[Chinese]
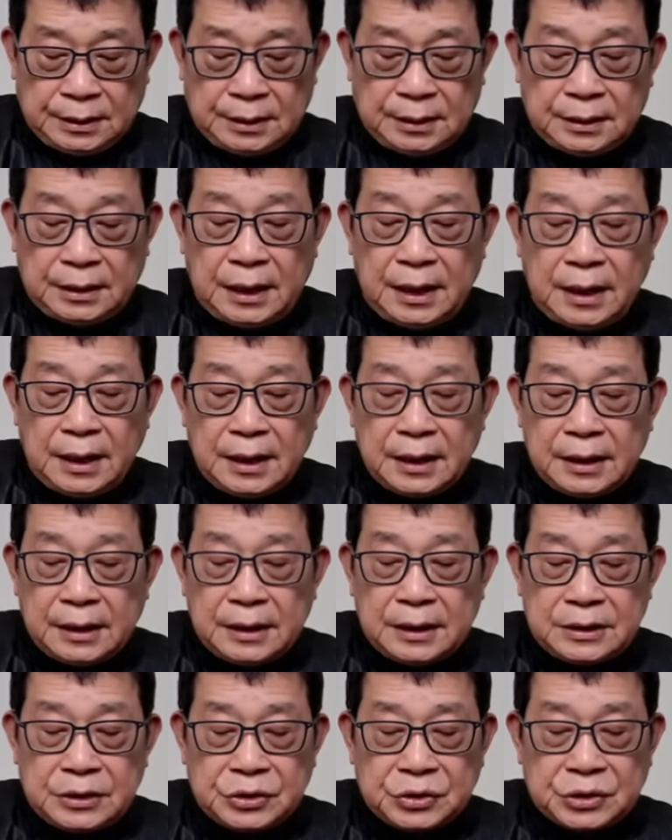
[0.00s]
第二个
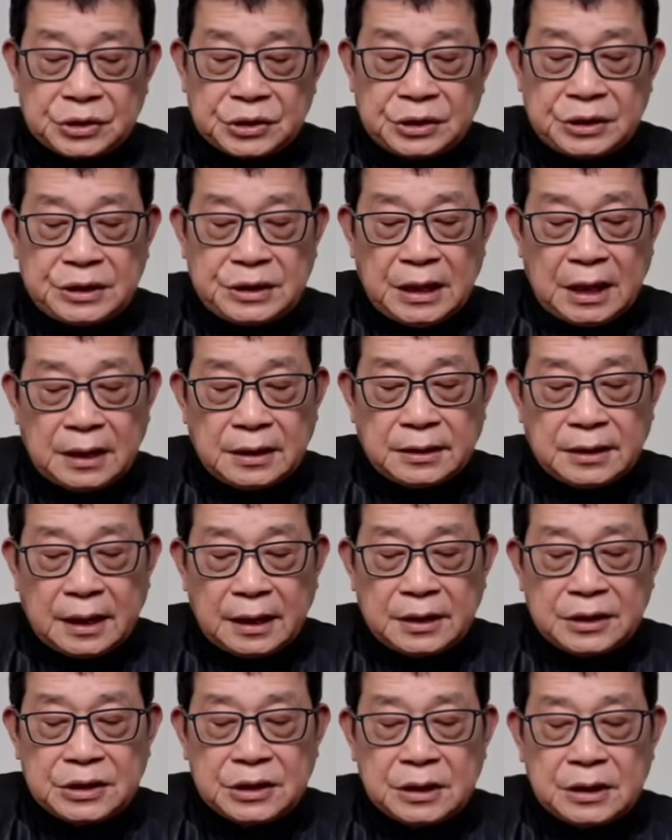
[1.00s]
呢，就是相
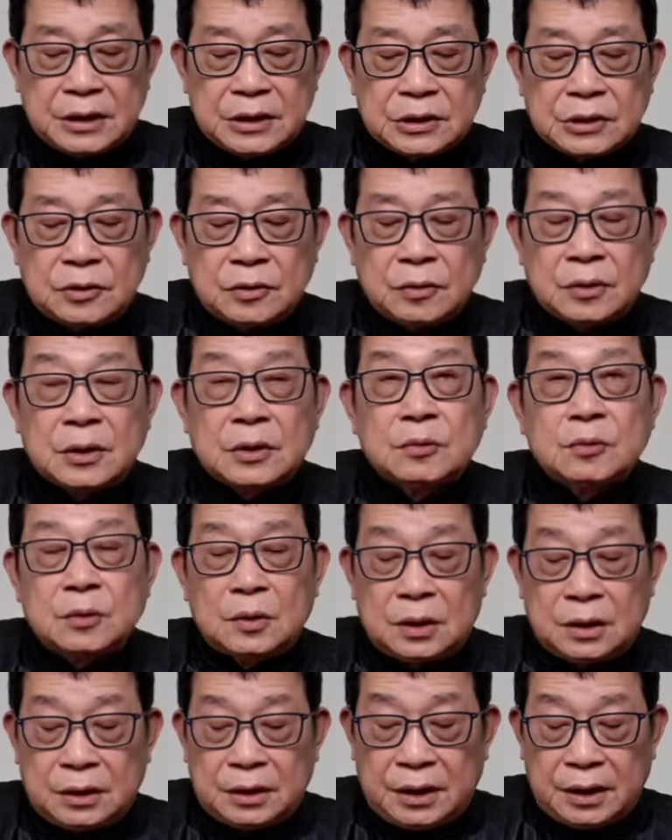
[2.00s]
当的精力是用于如
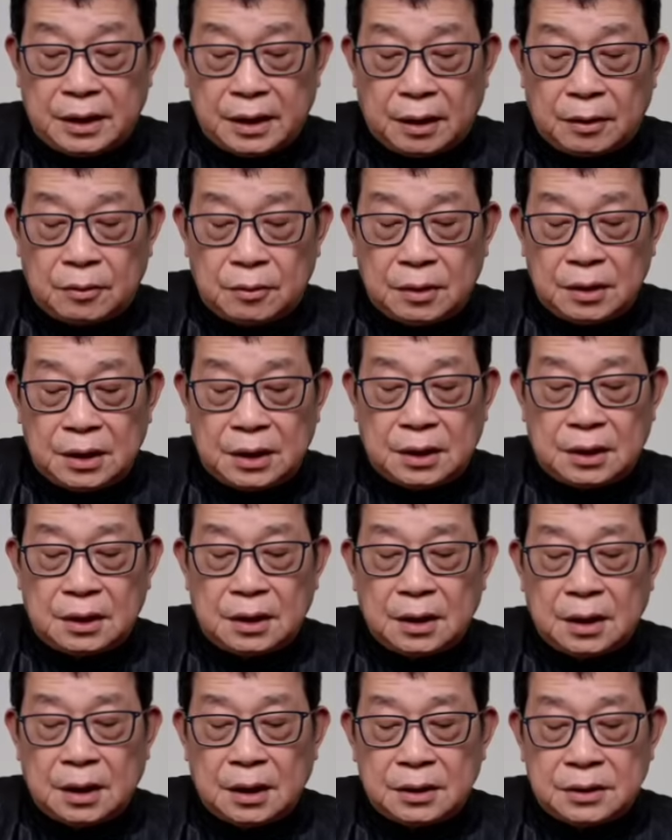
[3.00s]
何调理
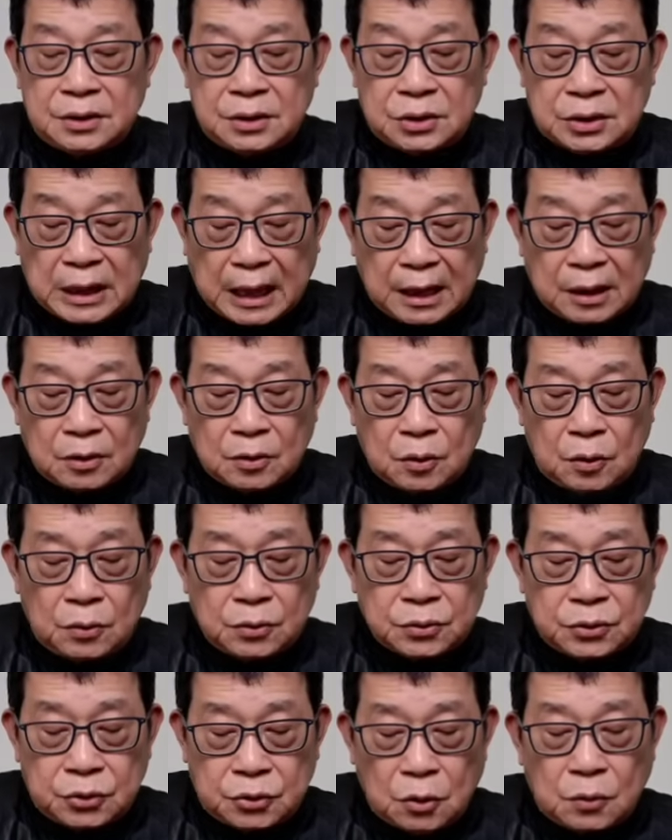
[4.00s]
和掌
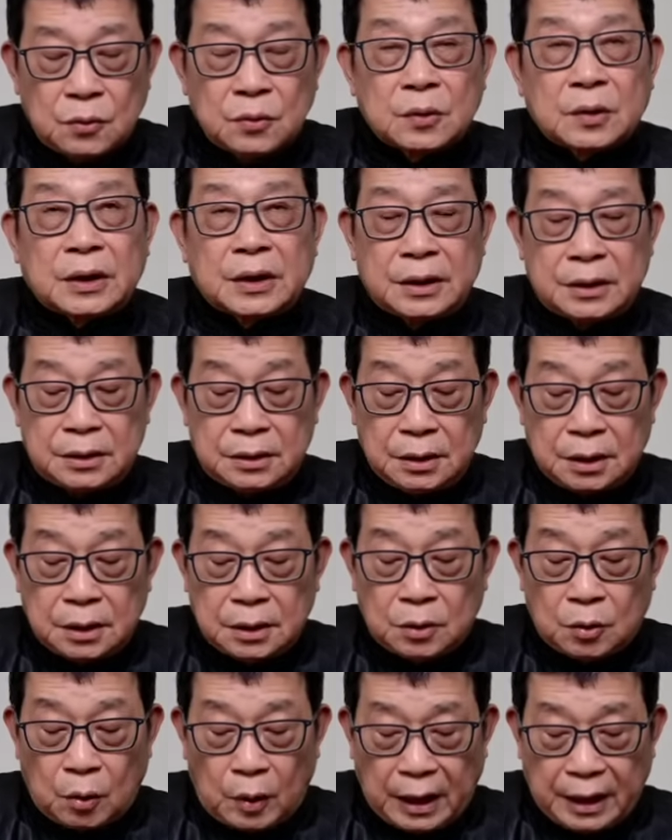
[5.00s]
控中国人
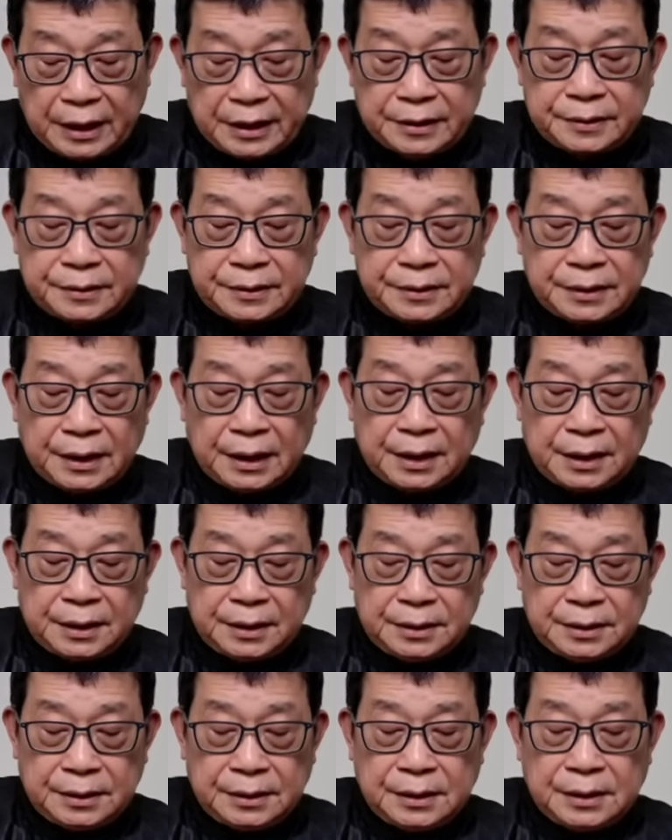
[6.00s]
和华人啊。
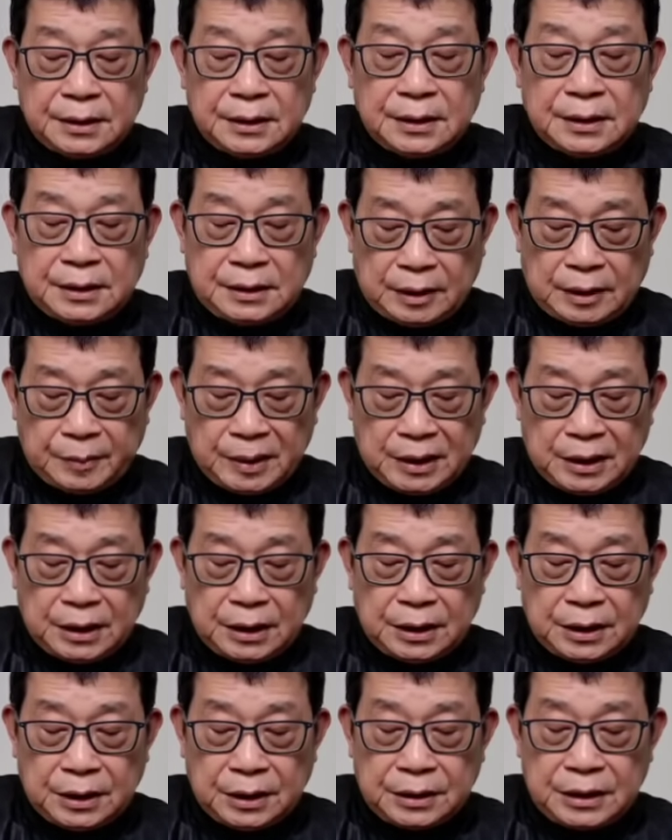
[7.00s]
那
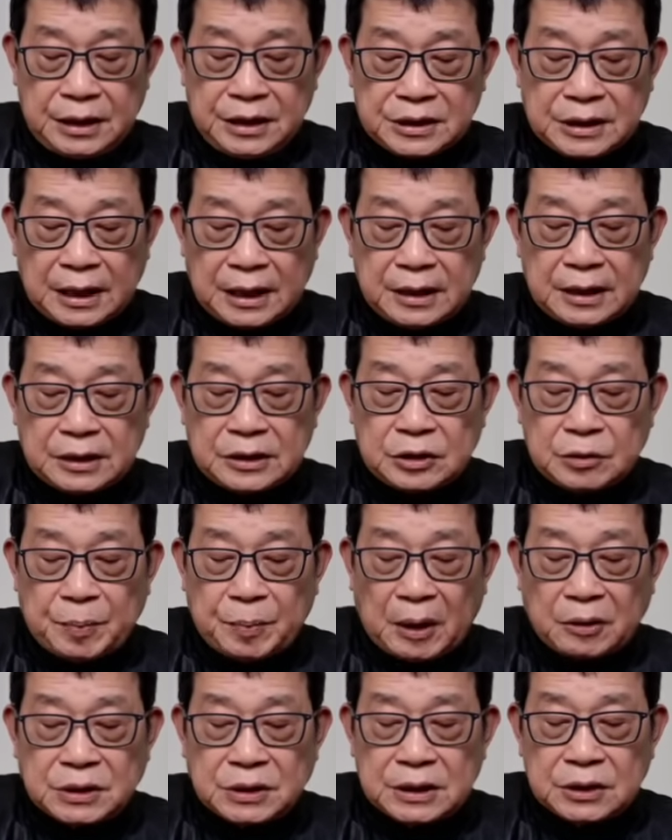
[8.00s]
么第三呢，就
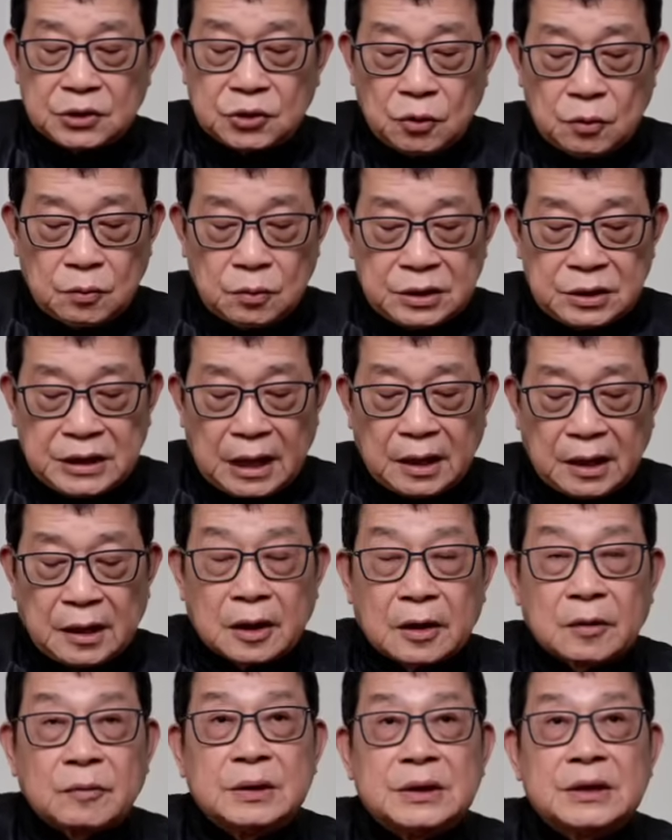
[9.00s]
保证中香
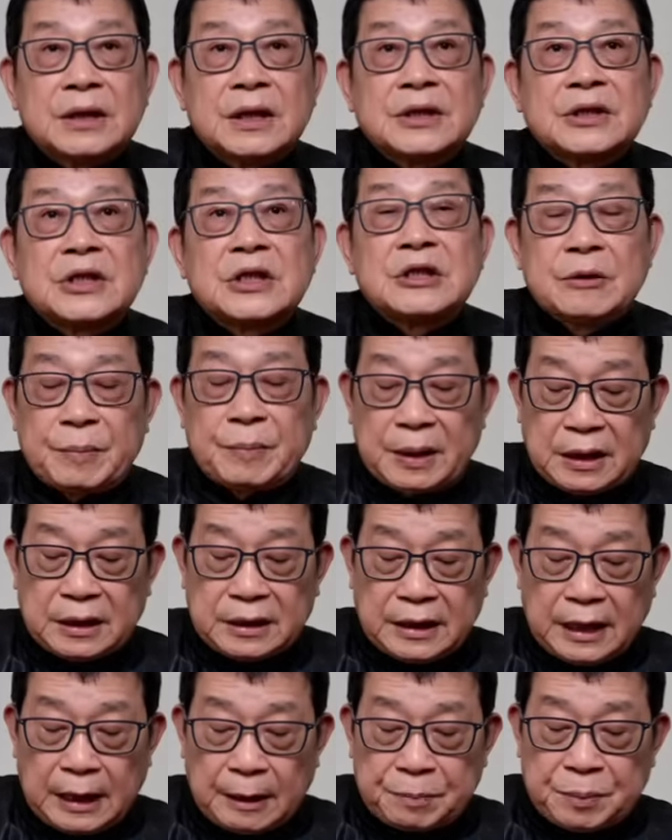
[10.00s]
港的稳定，曾经派了
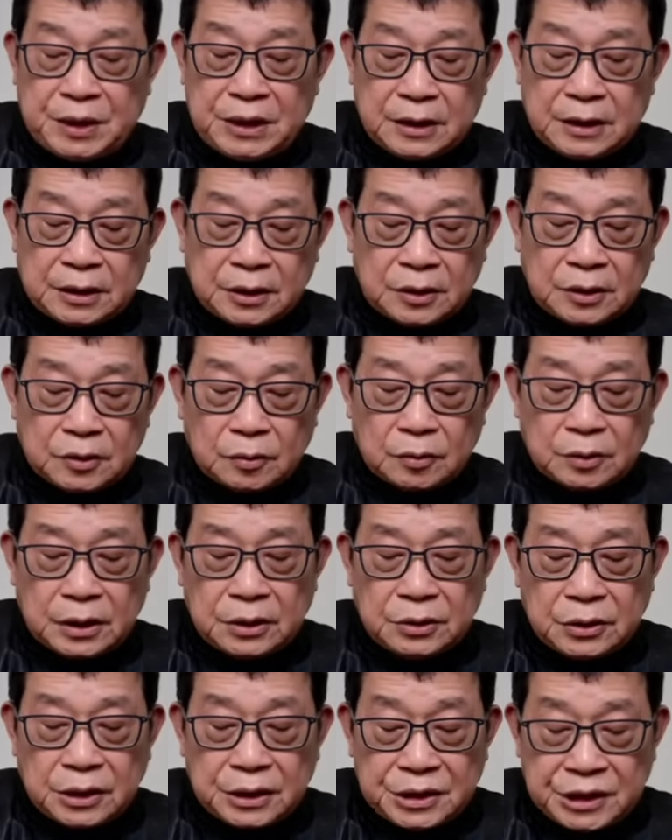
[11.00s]
大批的特工
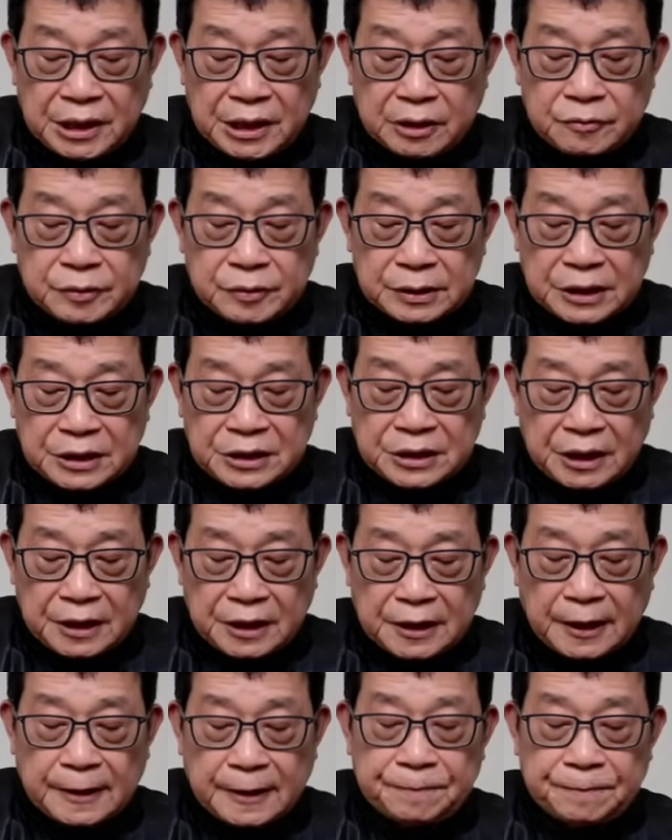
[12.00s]
人员潜伏在香港。